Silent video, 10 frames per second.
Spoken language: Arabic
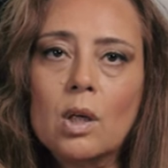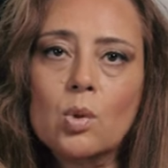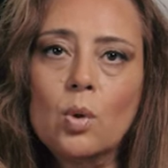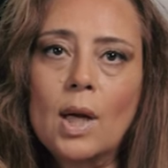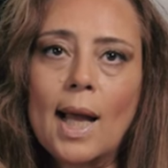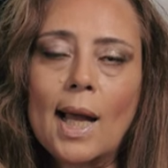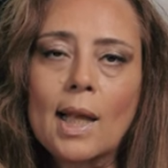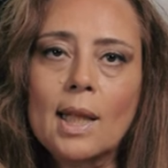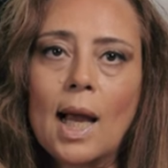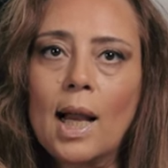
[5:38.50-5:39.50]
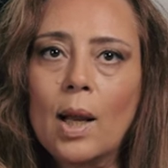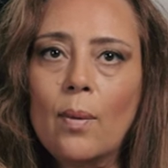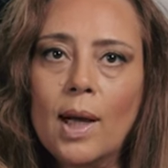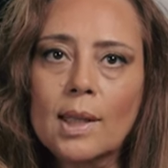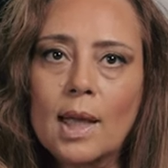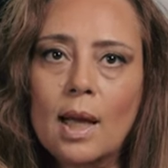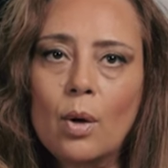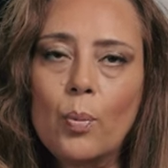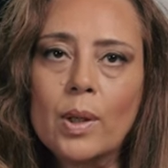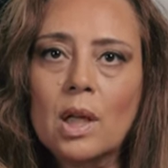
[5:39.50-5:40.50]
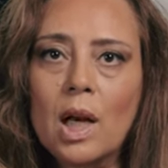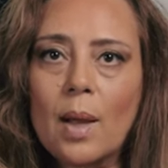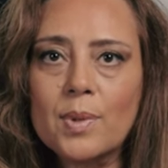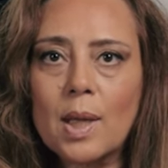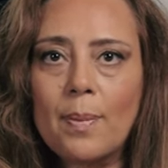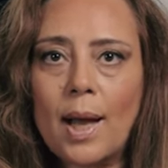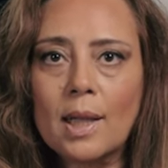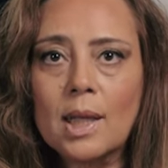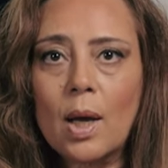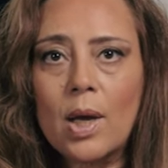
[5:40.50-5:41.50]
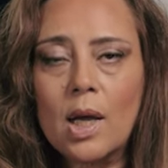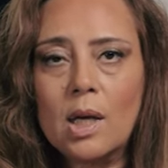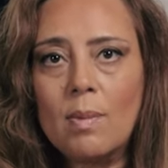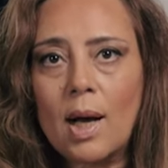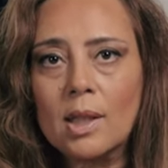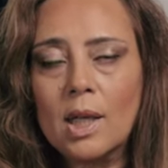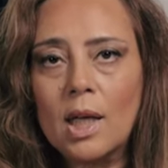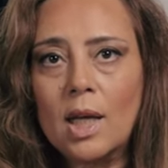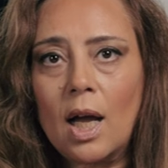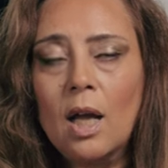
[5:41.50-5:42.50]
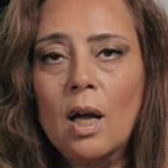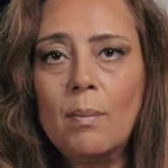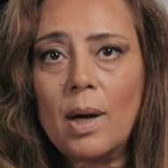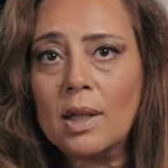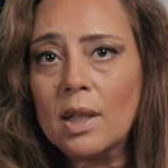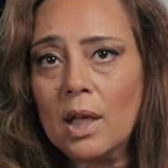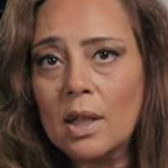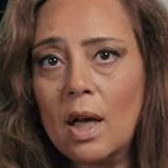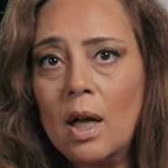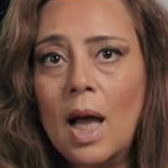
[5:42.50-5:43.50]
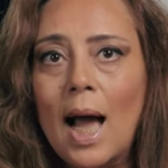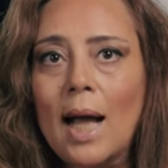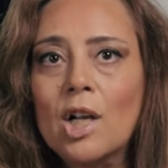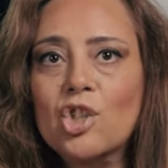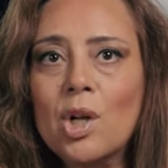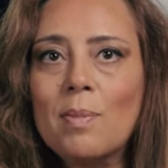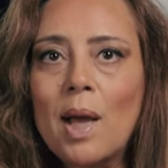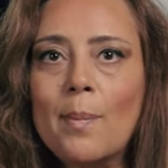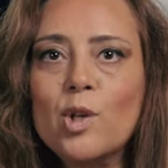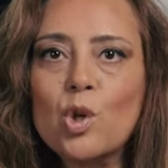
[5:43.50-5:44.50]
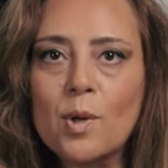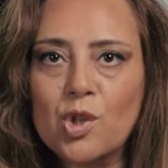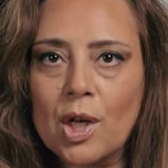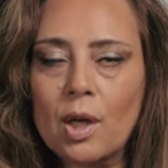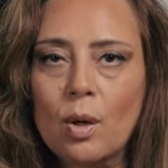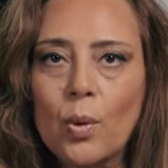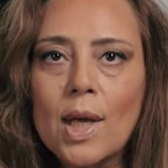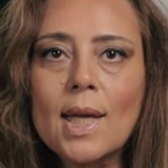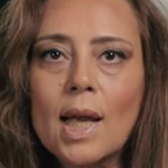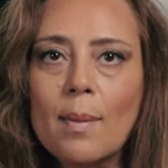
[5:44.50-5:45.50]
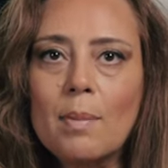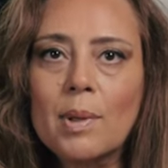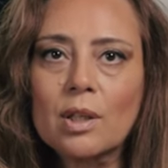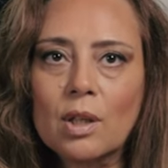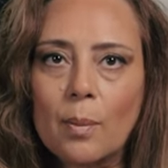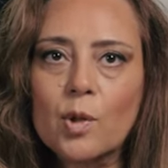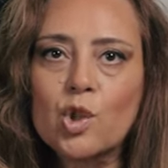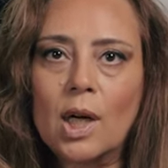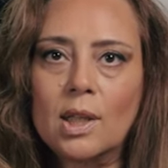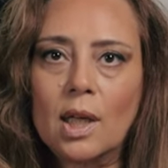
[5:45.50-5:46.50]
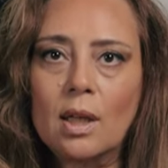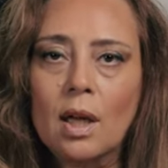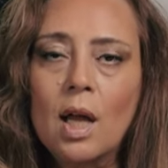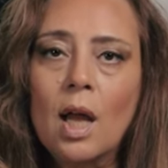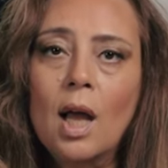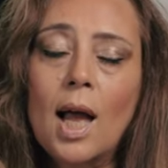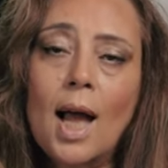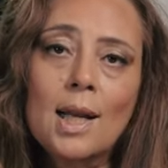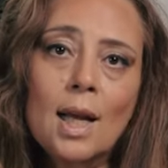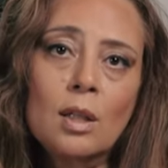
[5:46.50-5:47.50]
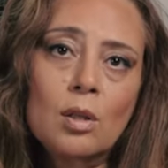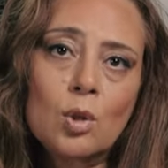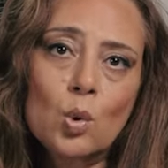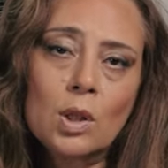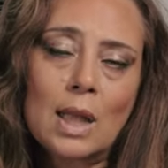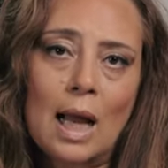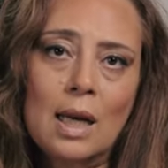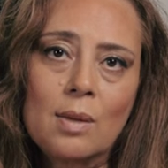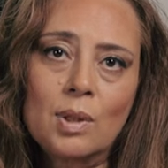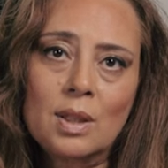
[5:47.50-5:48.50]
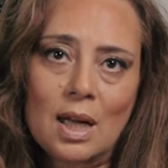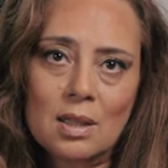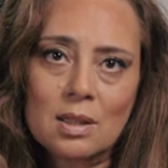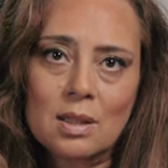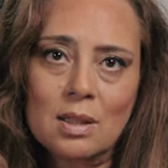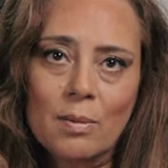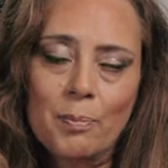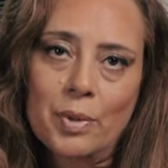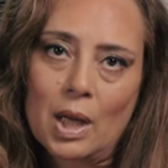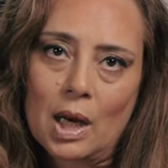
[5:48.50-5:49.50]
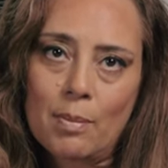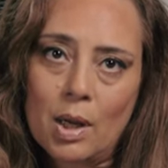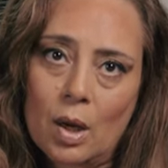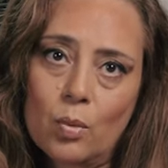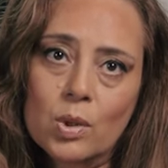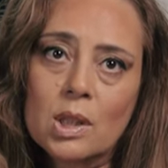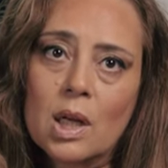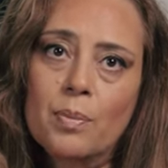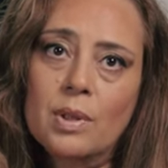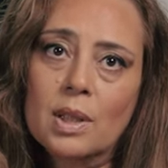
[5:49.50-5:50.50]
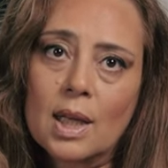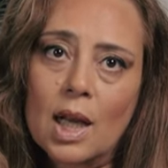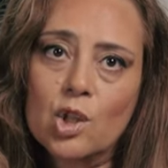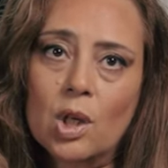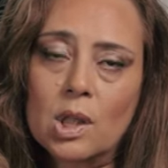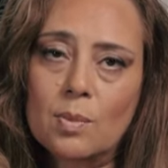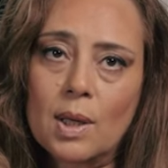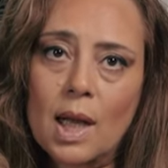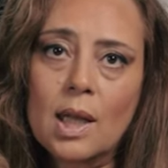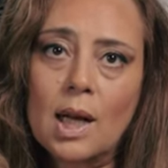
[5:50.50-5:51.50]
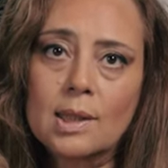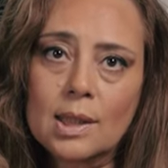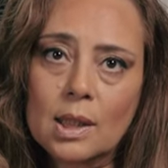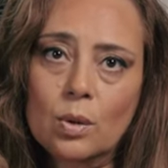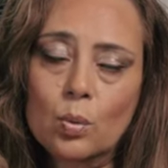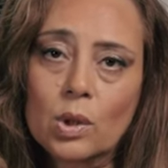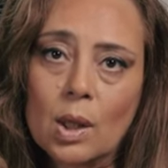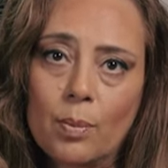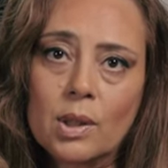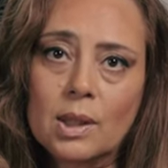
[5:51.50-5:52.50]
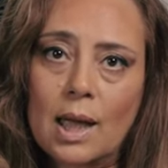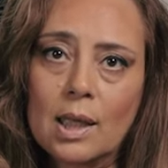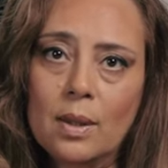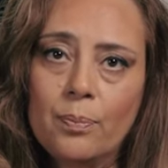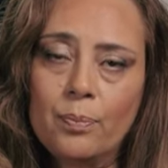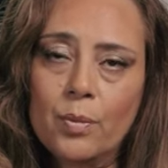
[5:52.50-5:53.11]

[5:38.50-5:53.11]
الرسول أخذ أحلى واحدة وبدلها بسبعة جواري مع دحية مع دحية علشان ما يعملش مشاكل وهي كمان ما تتكبرش على دحية هل يعني الرسول اتعلم الدرس لما جوز زينب بنت جحش غصب عنها لزيد واتكبرت عليه